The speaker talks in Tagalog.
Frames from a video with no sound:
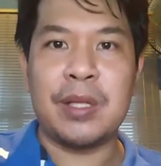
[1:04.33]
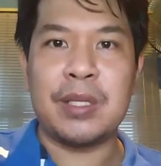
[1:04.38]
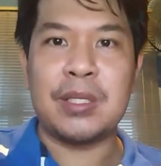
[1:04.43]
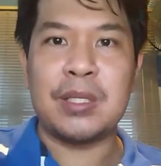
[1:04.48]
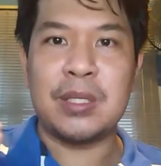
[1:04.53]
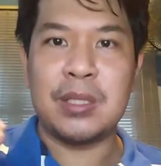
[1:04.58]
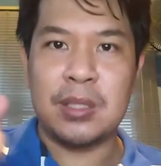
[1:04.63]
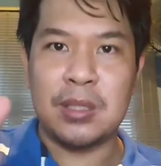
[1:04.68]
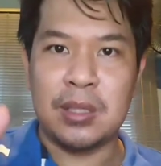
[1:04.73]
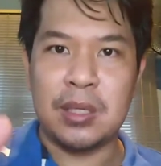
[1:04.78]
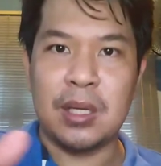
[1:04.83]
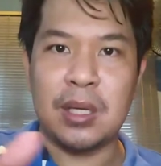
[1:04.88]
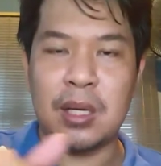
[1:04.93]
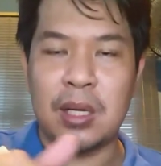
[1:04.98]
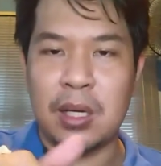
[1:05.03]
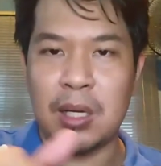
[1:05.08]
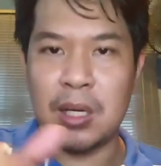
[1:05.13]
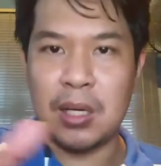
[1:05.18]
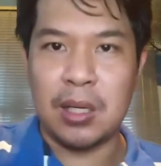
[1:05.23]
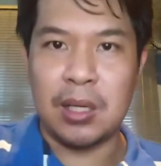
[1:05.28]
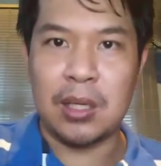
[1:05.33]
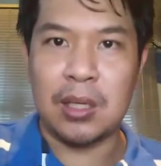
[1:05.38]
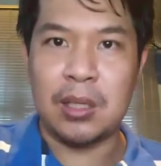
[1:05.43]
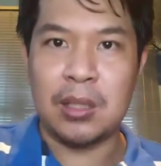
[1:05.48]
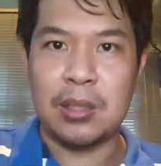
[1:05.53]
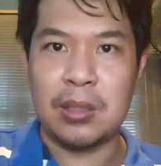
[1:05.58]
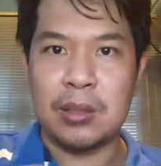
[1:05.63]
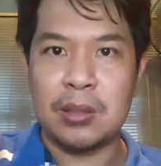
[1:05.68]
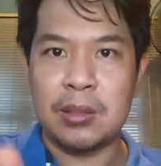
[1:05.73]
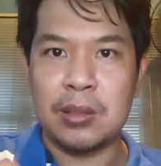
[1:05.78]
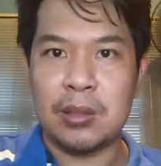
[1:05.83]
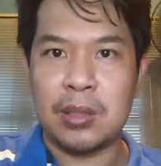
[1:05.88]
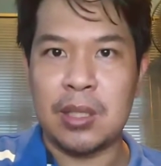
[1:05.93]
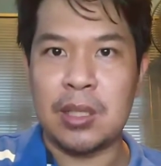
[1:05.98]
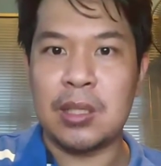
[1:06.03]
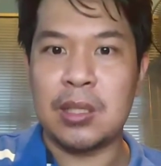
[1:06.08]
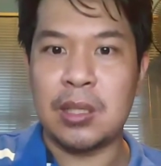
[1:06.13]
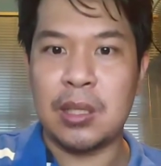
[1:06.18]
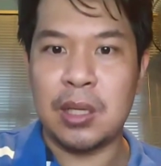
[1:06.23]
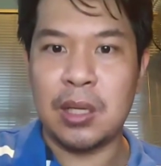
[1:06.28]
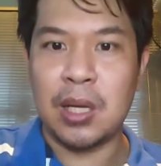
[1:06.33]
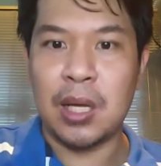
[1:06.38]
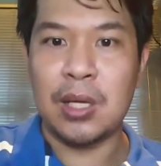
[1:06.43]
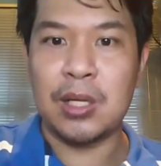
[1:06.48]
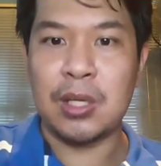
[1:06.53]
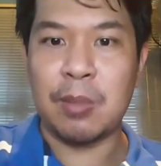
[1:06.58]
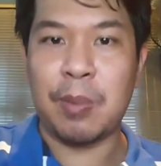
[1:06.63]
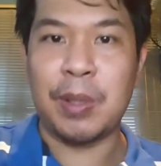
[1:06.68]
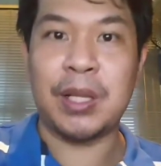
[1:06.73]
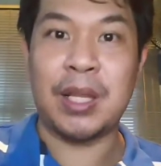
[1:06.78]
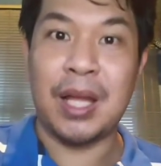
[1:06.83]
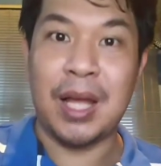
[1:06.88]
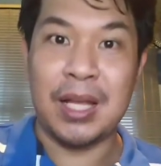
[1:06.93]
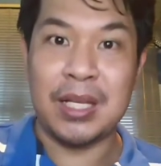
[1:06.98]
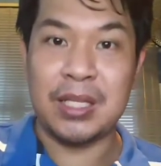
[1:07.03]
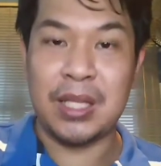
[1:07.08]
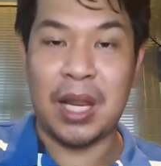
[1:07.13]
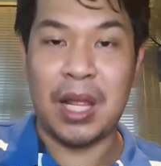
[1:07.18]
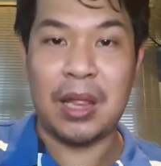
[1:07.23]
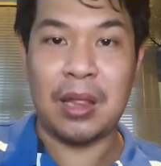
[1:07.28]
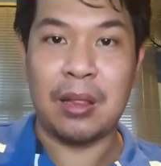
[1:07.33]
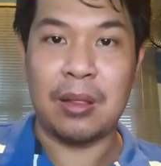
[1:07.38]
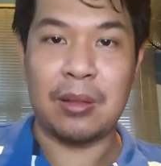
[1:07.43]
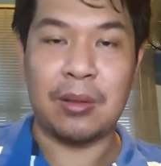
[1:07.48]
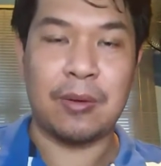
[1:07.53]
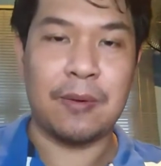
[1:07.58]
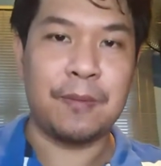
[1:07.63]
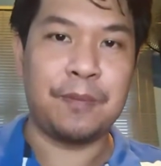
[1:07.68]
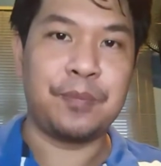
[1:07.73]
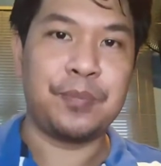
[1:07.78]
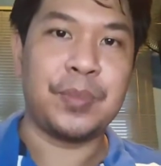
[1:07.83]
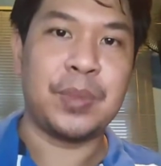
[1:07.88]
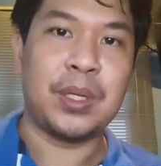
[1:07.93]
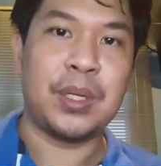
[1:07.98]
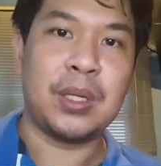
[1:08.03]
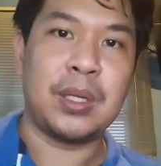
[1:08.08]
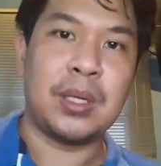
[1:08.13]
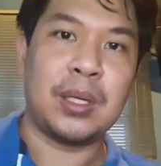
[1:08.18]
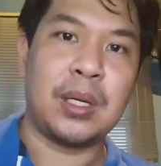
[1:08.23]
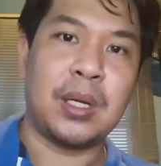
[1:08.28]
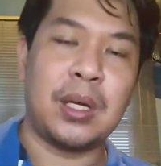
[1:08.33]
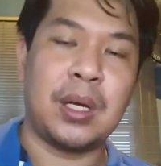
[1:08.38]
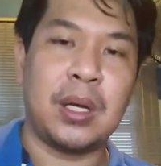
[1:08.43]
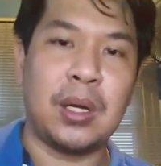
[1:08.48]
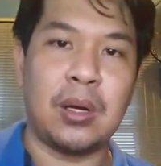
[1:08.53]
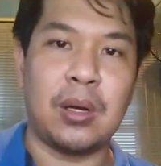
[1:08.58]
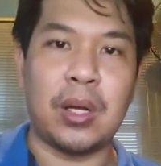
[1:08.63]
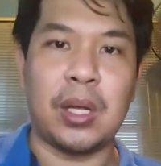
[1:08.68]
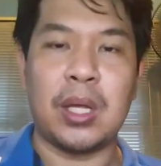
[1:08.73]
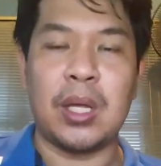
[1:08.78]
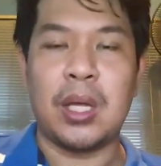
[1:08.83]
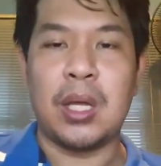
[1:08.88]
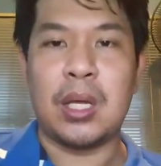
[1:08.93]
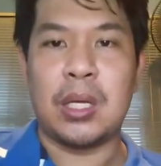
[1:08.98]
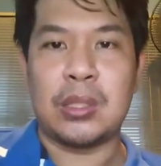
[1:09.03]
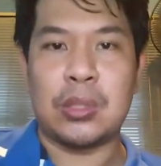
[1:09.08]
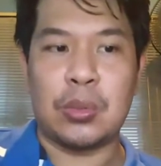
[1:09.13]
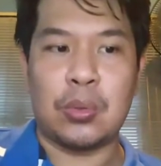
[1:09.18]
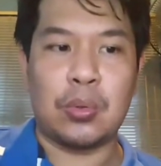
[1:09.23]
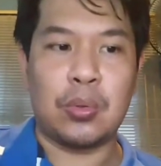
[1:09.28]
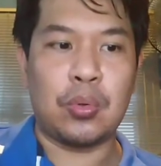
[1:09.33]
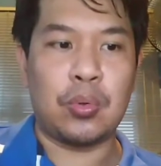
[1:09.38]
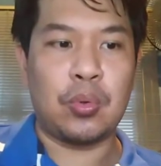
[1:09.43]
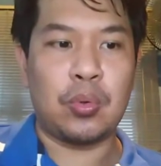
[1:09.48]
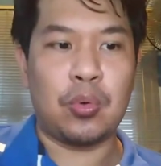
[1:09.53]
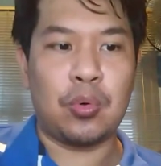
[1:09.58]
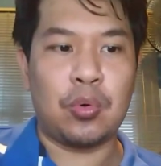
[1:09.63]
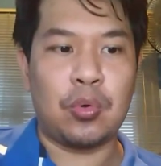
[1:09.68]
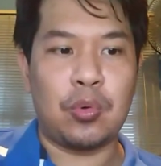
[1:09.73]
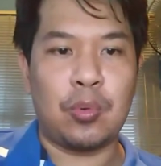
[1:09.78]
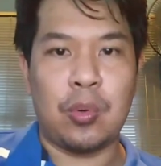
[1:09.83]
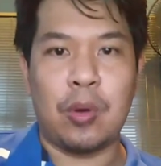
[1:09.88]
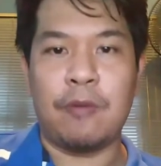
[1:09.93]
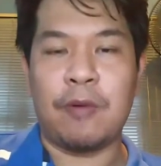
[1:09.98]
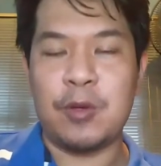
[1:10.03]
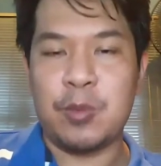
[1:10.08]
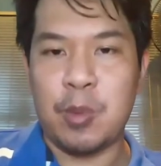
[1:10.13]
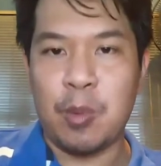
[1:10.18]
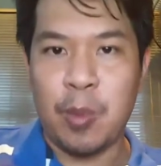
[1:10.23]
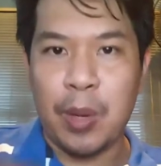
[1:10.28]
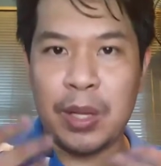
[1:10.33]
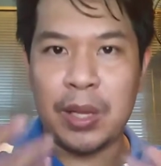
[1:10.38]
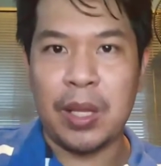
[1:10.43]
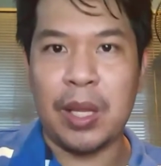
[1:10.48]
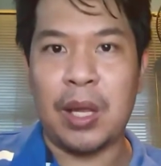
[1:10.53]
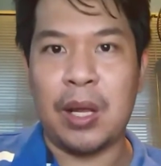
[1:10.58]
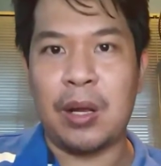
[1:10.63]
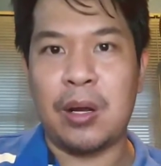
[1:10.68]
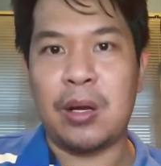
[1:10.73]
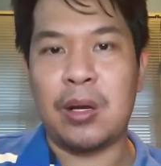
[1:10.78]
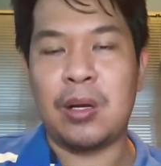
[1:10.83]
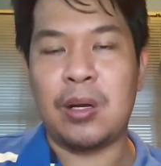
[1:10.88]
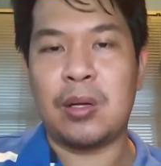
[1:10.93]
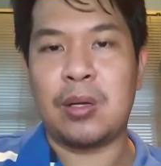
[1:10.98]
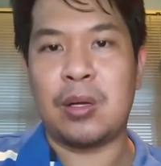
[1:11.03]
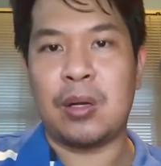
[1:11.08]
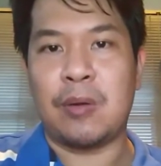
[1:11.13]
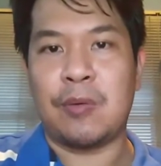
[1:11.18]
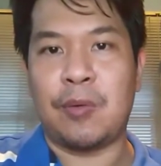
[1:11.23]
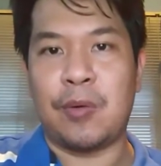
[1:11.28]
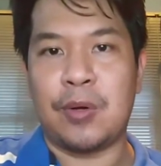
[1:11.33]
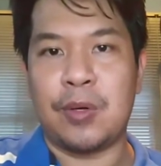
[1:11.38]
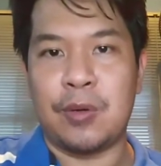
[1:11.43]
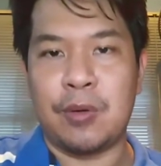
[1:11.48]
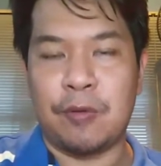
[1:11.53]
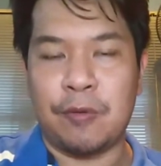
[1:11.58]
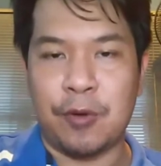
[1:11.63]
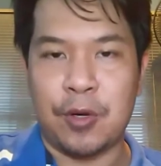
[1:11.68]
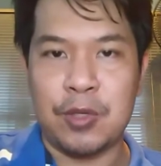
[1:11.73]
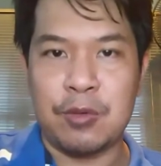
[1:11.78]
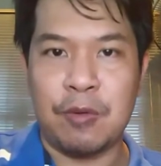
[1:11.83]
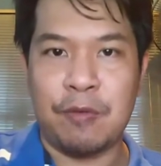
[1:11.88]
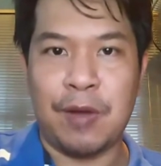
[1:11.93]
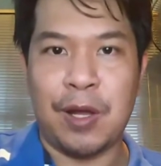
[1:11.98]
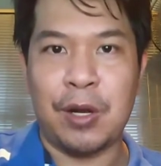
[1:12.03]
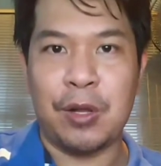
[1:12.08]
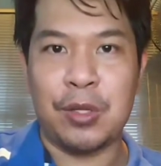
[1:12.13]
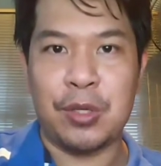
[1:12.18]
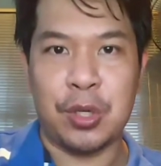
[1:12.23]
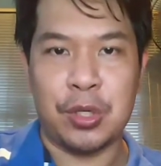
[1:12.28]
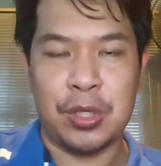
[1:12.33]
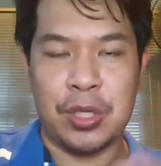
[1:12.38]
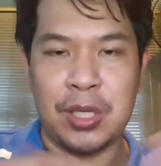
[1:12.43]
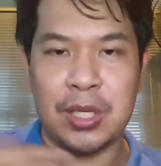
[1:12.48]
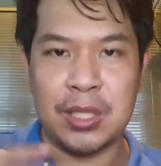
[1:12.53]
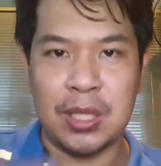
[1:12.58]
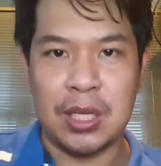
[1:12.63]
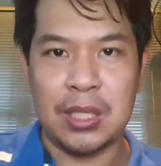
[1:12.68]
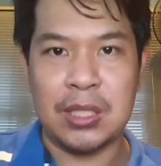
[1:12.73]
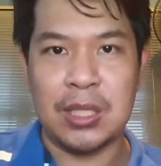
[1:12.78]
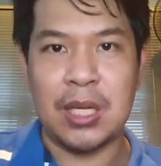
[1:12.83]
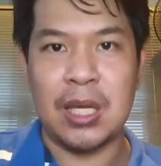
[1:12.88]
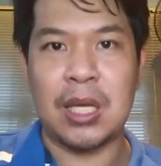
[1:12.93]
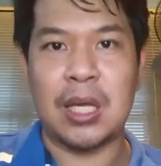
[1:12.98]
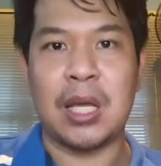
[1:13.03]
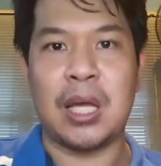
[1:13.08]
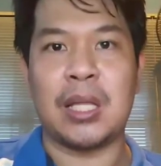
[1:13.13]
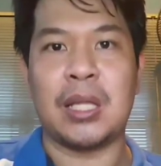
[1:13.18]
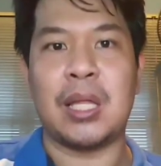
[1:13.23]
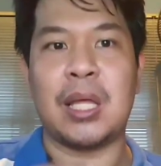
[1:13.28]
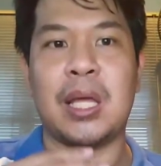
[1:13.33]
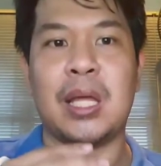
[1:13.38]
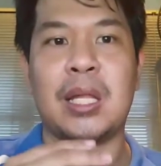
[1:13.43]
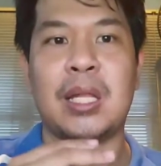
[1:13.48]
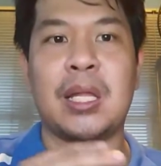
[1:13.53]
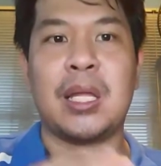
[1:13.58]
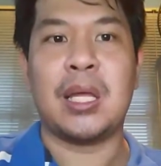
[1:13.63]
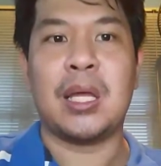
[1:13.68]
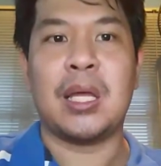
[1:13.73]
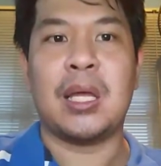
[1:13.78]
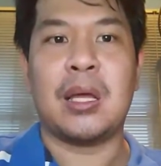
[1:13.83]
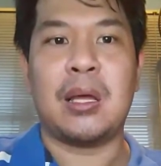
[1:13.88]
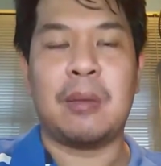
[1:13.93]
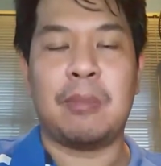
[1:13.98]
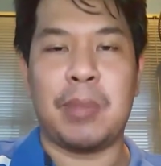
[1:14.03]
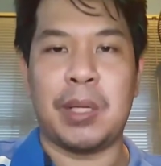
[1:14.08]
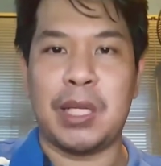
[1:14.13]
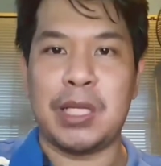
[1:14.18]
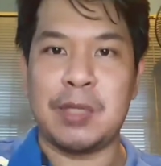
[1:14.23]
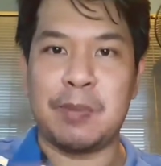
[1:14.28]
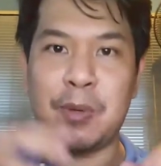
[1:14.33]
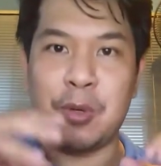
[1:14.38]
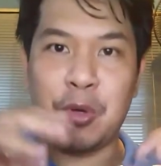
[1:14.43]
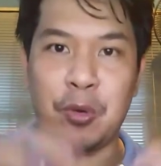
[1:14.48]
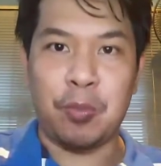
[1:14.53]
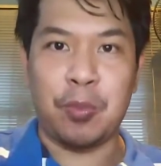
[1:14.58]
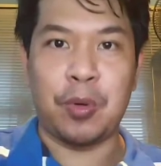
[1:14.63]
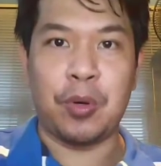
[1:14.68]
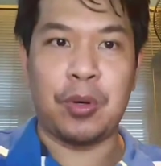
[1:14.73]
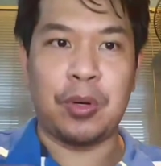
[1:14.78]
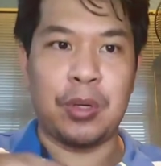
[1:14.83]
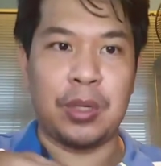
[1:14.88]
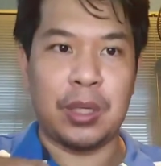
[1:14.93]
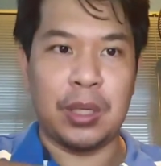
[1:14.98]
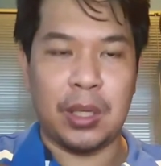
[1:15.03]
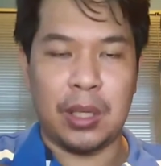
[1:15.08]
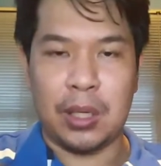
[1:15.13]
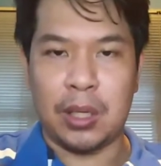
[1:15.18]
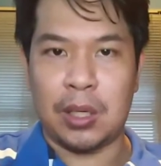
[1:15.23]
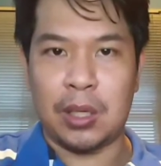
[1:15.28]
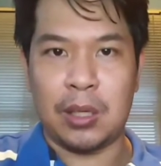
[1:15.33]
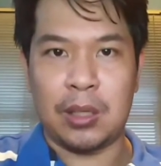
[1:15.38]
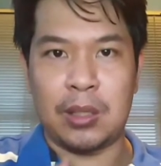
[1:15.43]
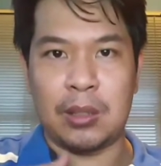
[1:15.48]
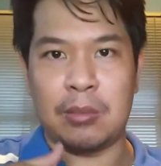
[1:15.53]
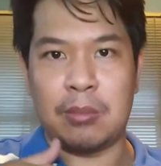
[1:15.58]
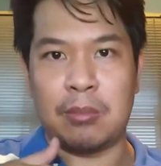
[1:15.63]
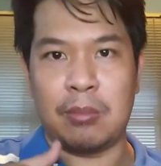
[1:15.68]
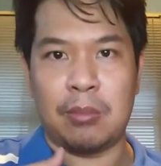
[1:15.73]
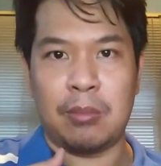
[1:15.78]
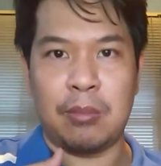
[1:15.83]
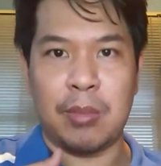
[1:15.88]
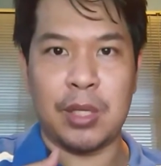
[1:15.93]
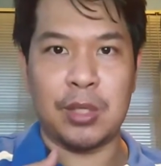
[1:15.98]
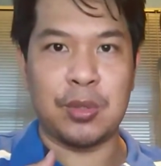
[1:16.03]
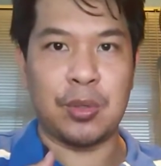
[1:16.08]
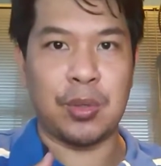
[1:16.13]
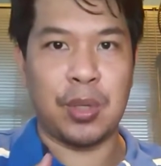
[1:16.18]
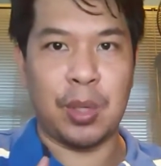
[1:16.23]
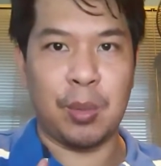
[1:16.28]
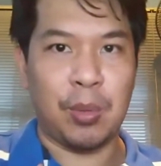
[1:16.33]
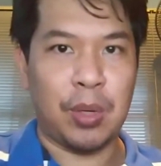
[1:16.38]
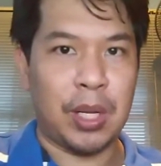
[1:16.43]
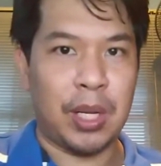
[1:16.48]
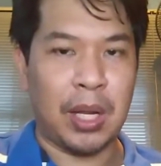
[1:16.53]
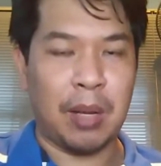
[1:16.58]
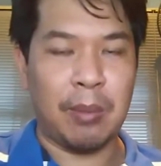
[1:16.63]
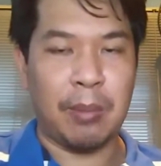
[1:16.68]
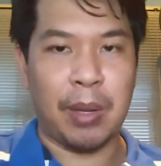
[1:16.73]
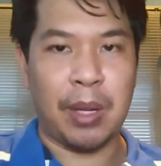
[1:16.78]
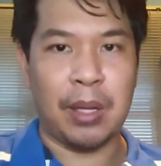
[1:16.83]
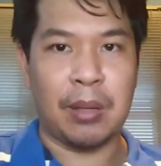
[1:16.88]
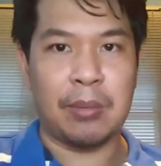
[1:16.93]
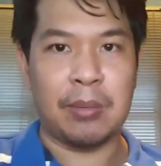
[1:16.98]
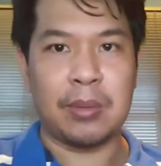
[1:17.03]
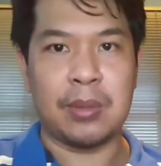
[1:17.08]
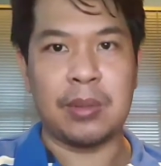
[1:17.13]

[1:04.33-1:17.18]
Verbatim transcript: It's uh, in, ano siya, part ng High Street, no? Okay. So, of course, we went there. Or, of course, we followed social distancing. And then, pati sa pagkupo, uh, medyo hiwalay kami.